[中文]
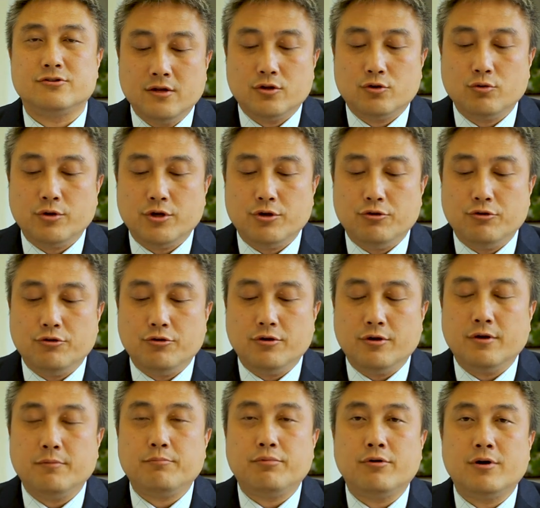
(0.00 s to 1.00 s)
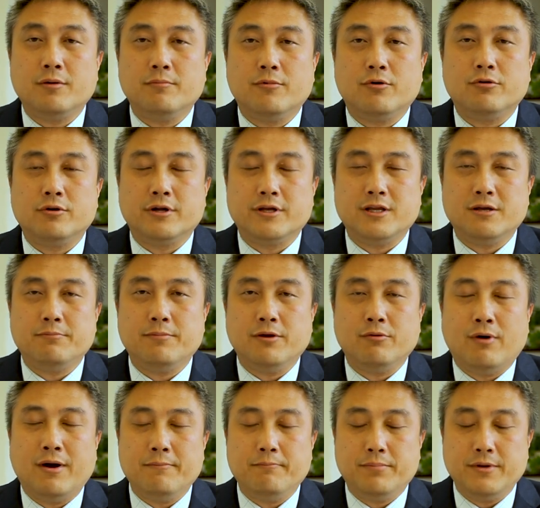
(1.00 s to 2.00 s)
对于 Perm 或者 E B
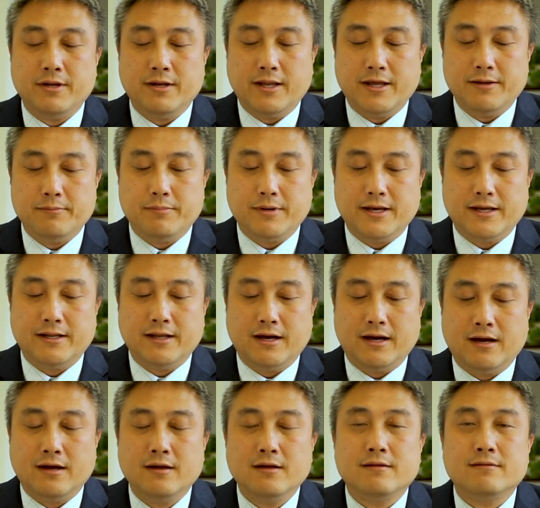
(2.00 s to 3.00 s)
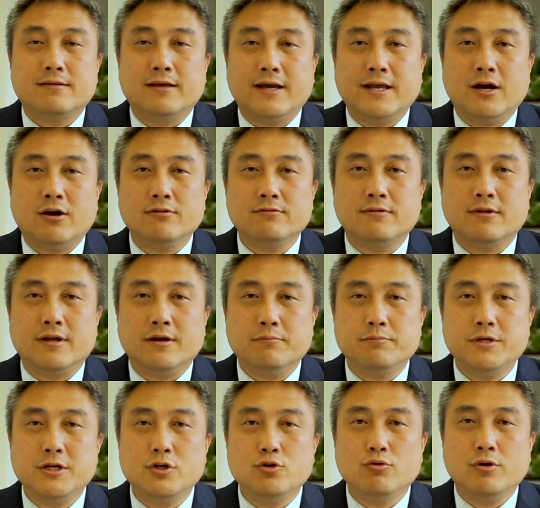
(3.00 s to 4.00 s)
one B 类别的，在一四零
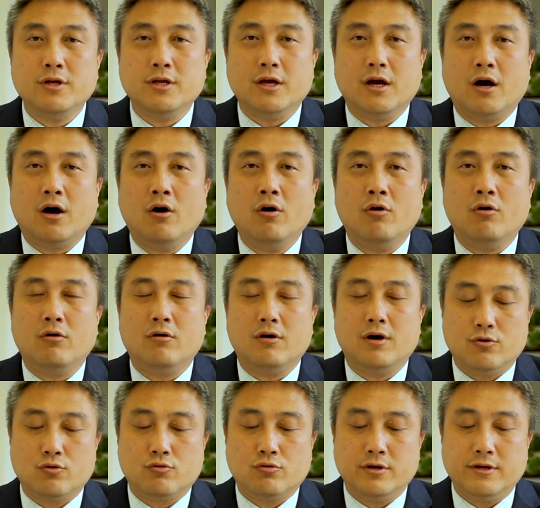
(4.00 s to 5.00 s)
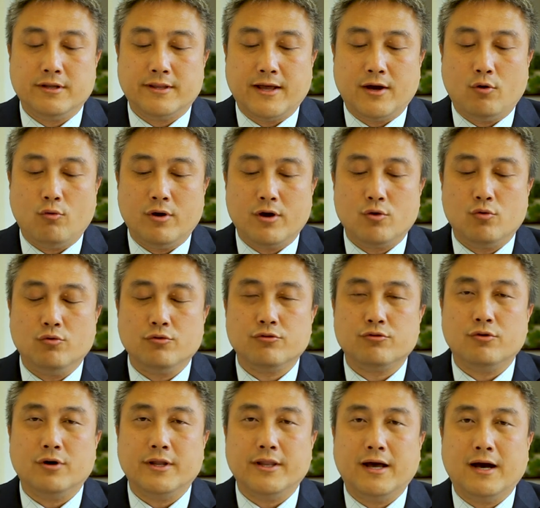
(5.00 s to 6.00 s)
批准以后，如果你在换工
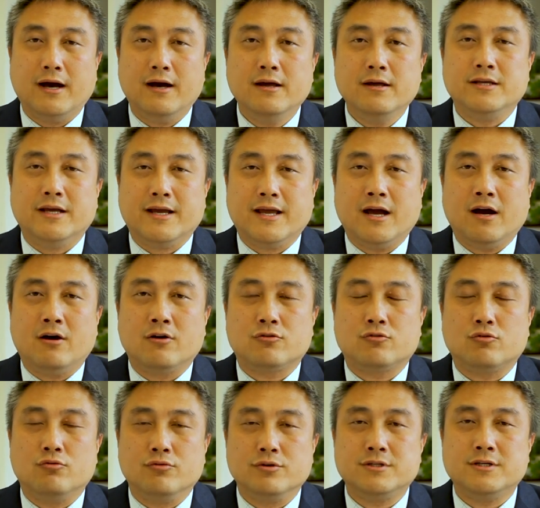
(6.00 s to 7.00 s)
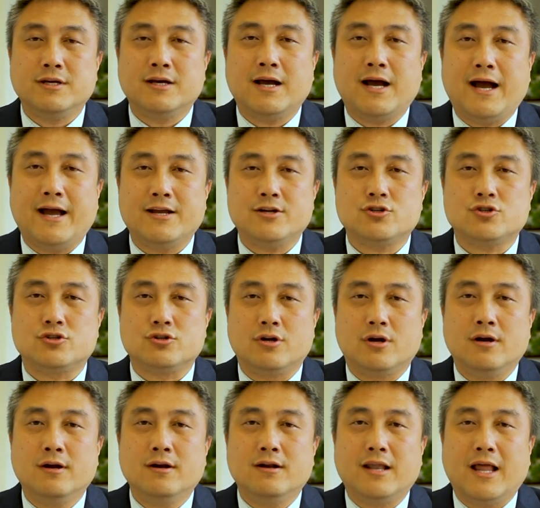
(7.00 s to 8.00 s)
作呢，也要重新开始
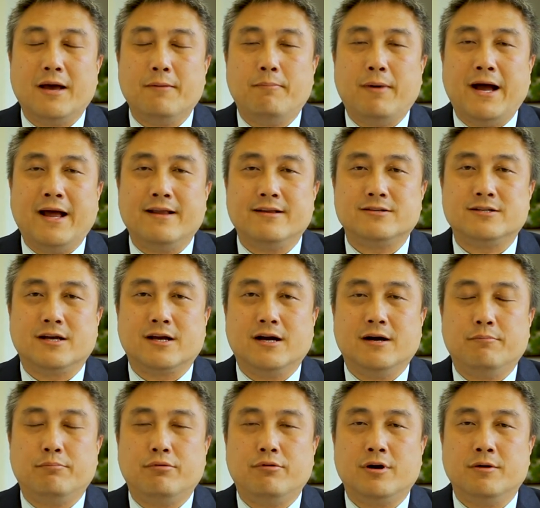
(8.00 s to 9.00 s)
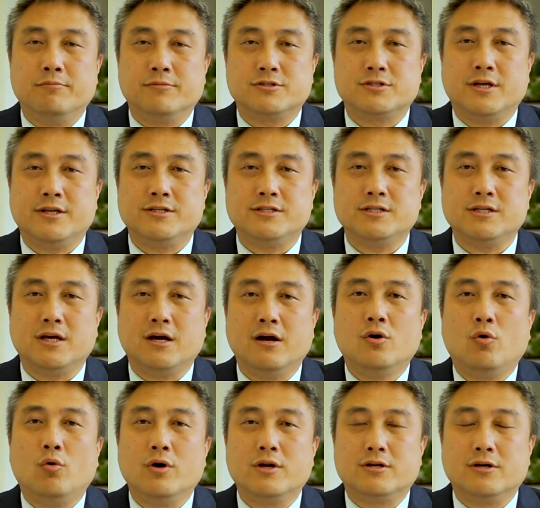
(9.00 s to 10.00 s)
来办这个 Perm 申请
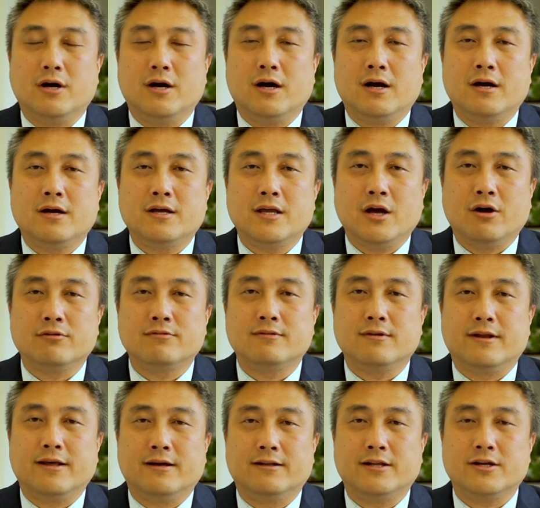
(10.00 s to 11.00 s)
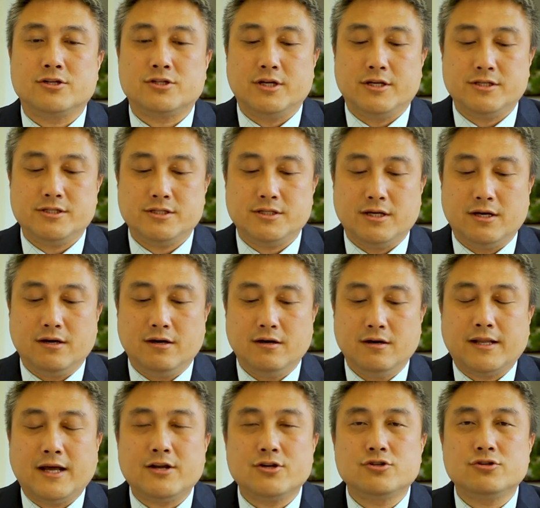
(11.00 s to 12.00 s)
或者一四零的申请。
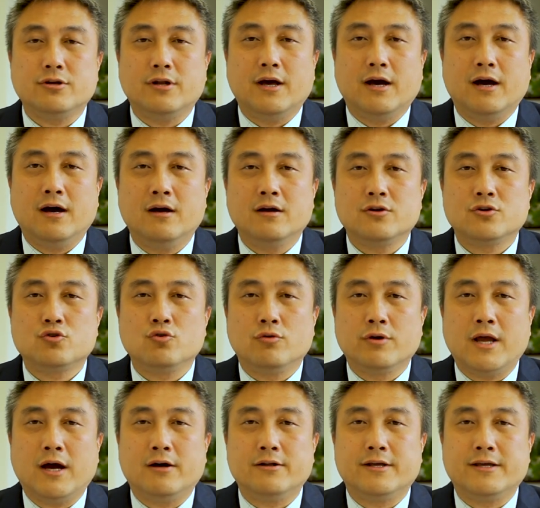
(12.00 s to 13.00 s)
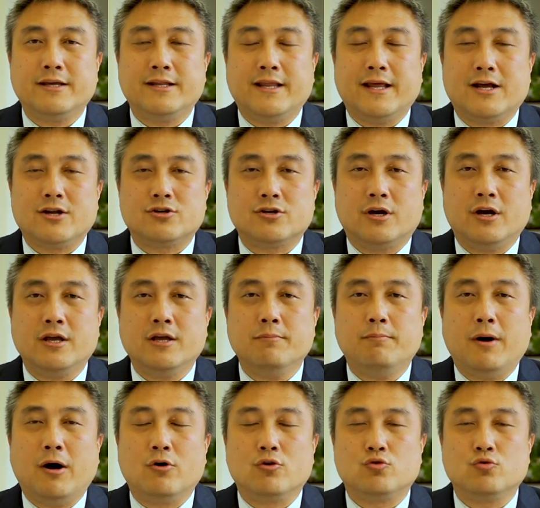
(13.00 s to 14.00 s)
但是呢，重要的一点是可以
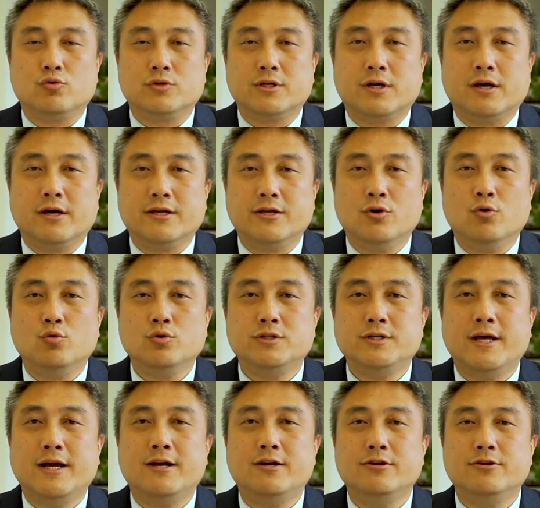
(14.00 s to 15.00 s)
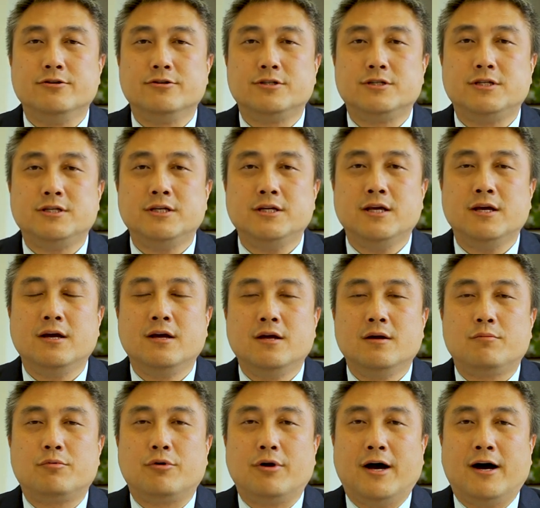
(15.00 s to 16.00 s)
保住这个优先日期
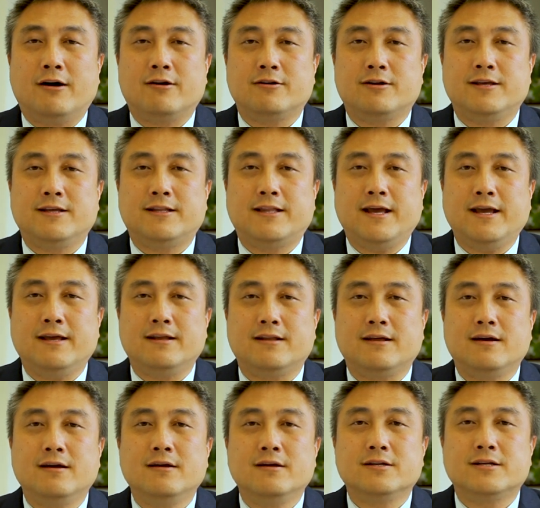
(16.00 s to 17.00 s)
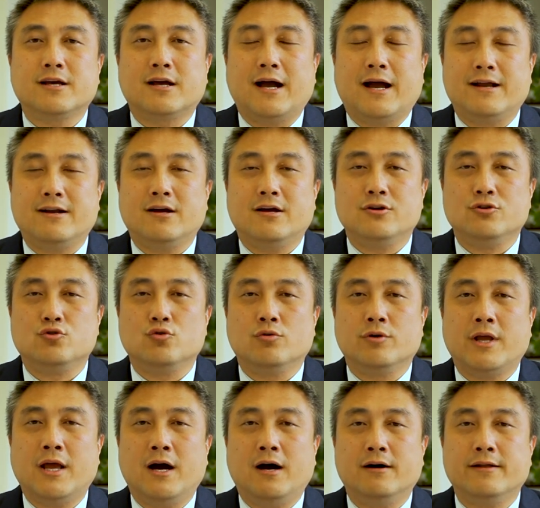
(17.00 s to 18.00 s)
priority date， 这个还是很重
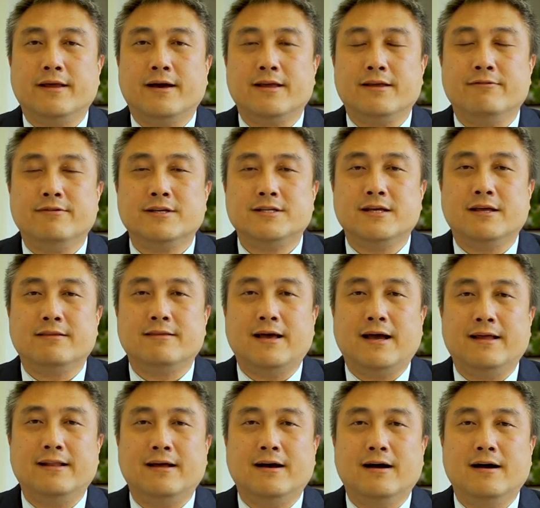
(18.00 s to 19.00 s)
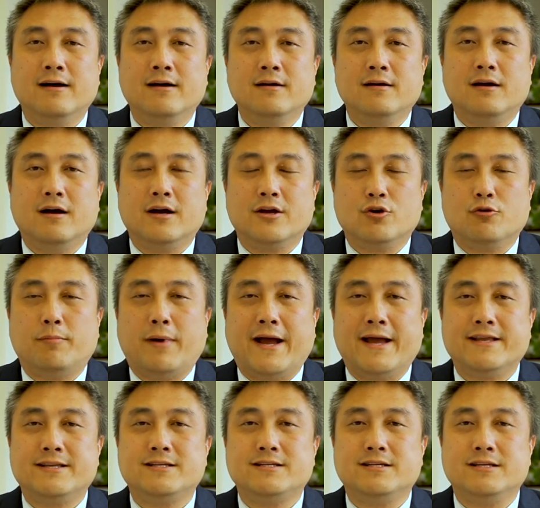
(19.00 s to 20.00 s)
要的，因为现在呢有
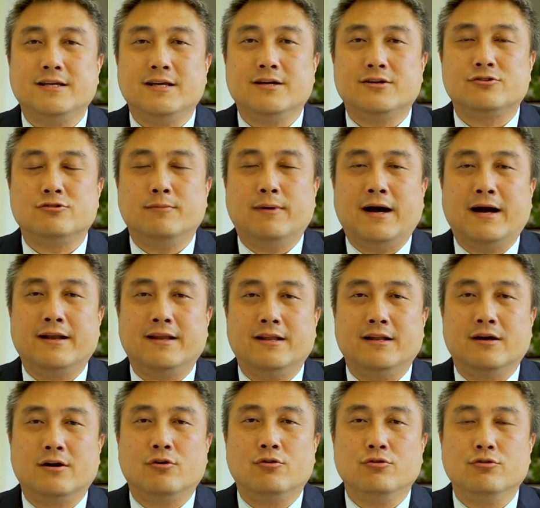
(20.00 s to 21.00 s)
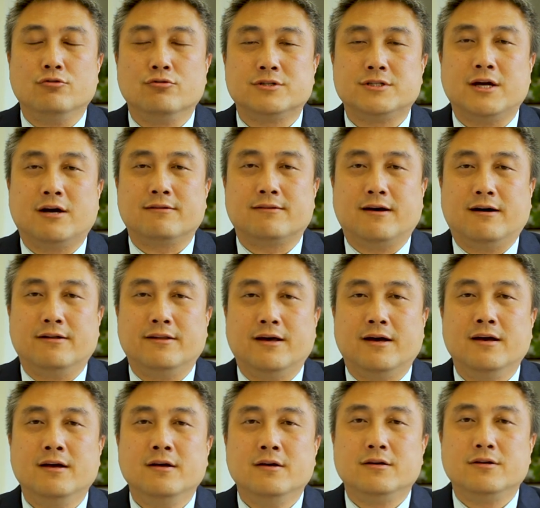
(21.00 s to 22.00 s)
排期是吧？你能够用较早
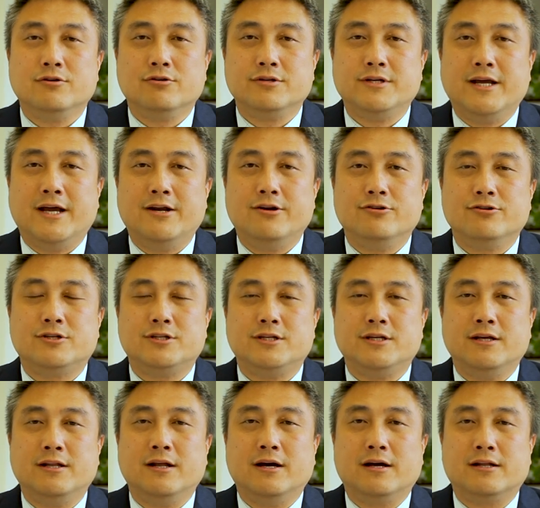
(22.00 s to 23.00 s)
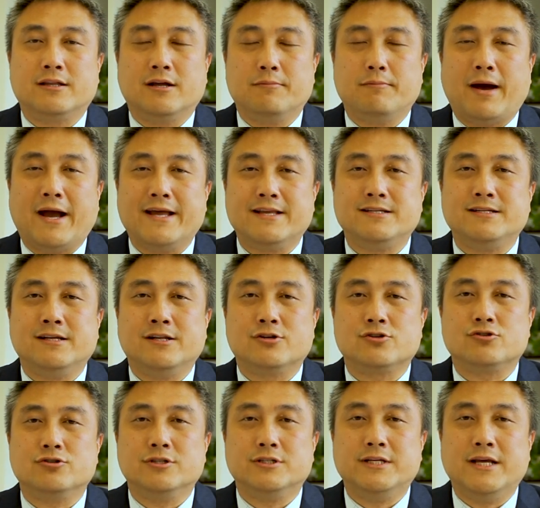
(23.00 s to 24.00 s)
的优先日期呢，等排期的
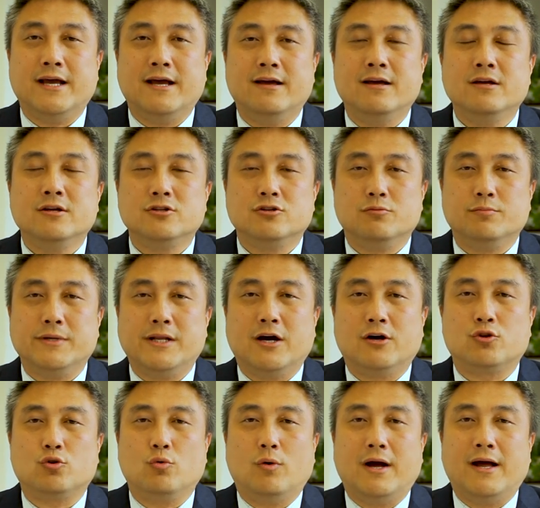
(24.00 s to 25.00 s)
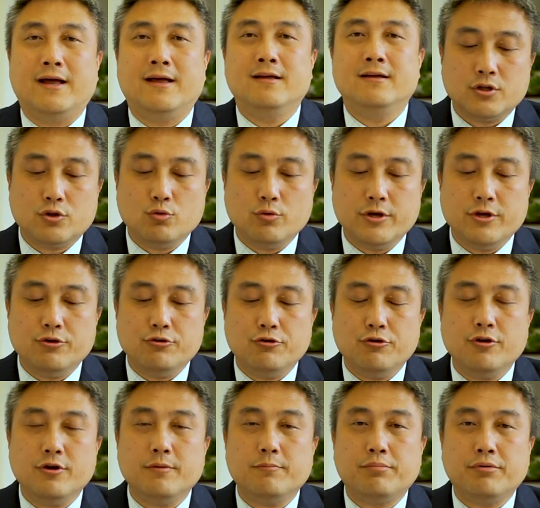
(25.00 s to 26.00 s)
时间就比较短。对于